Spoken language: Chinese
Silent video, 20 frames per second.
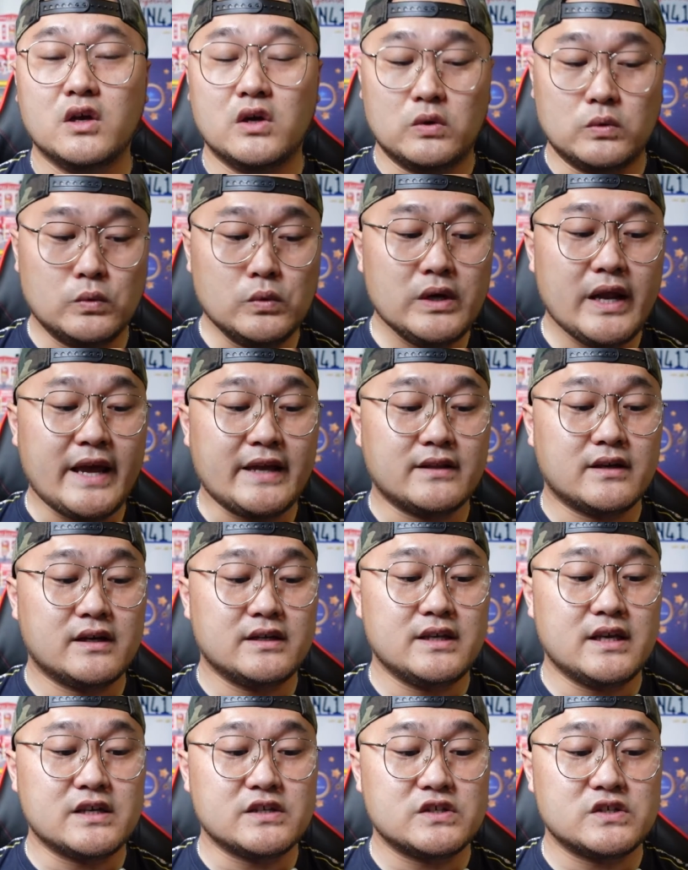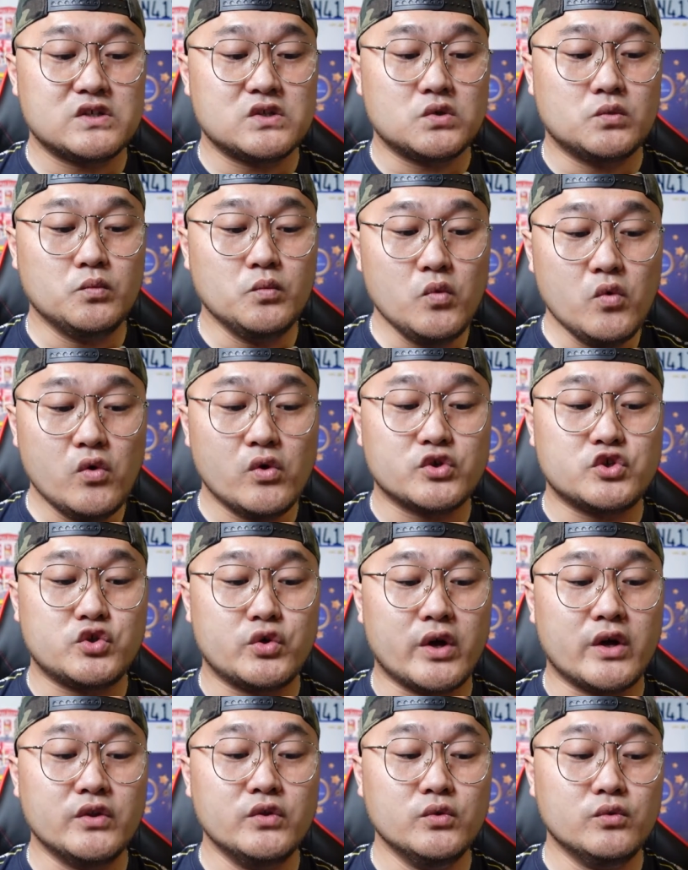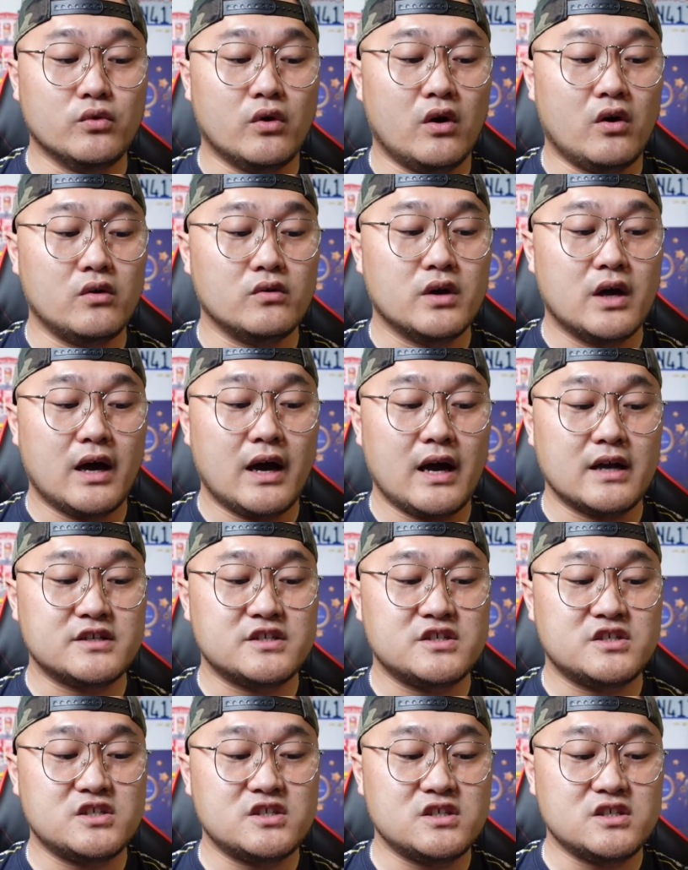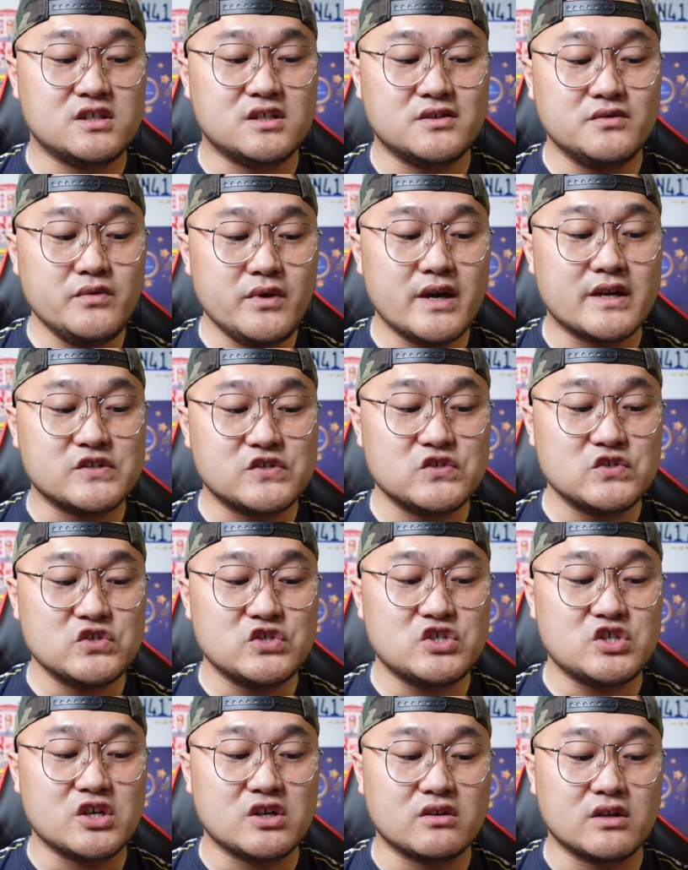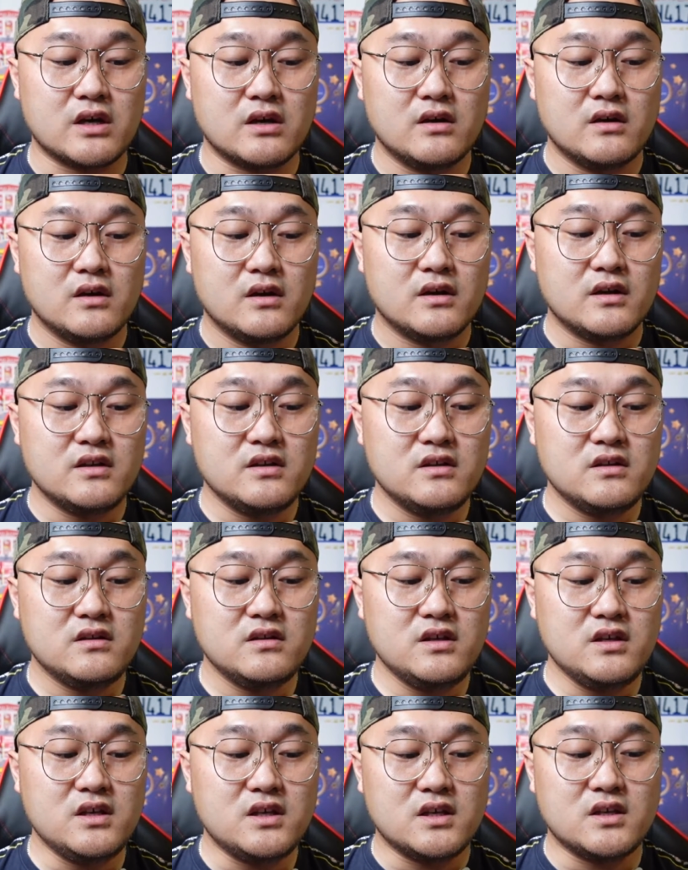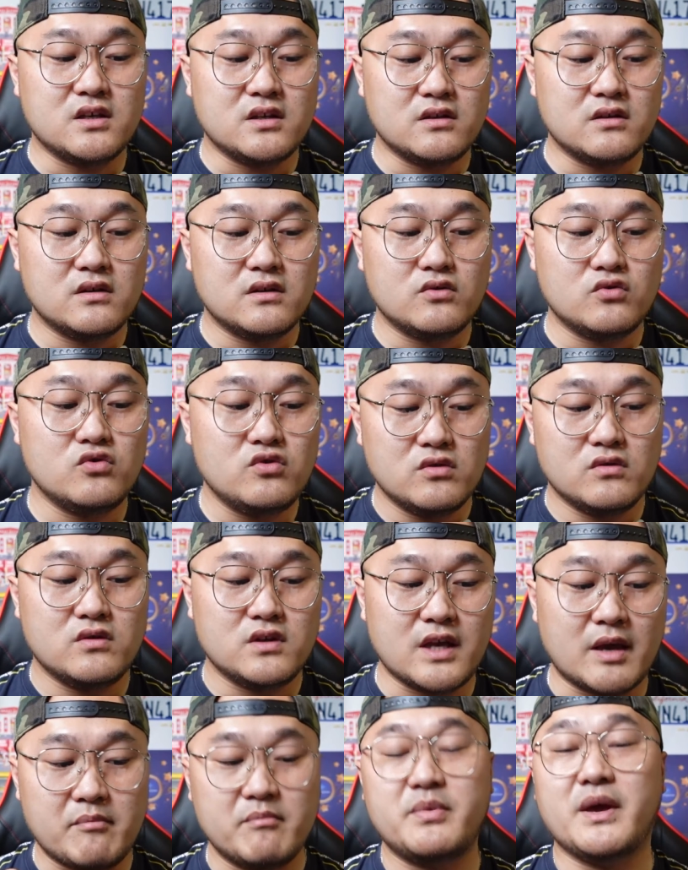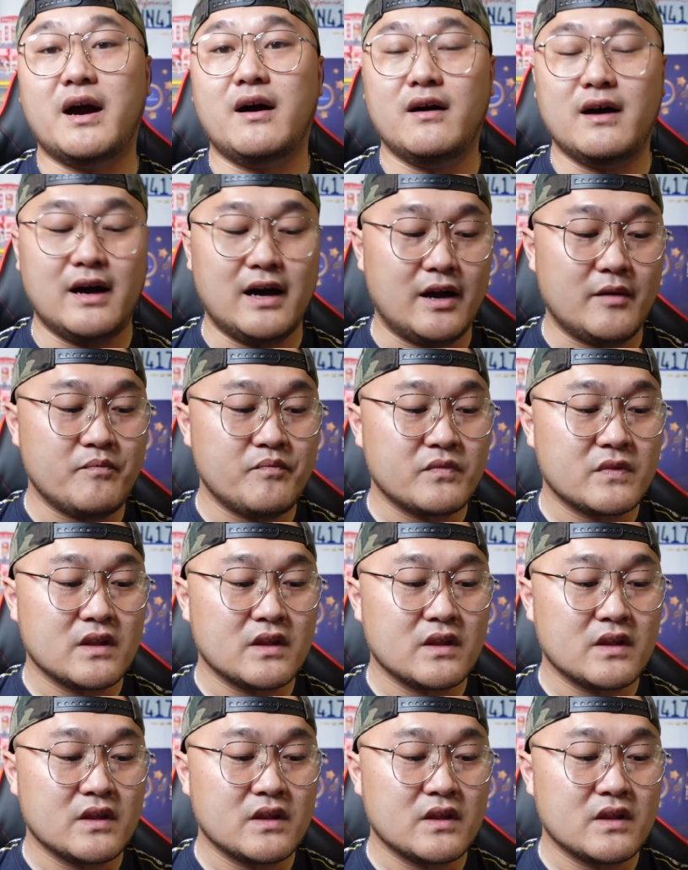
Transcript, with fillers: 吴磊呢也是握拳怒吼，哈，喜悦之情呢溢于言表，哈。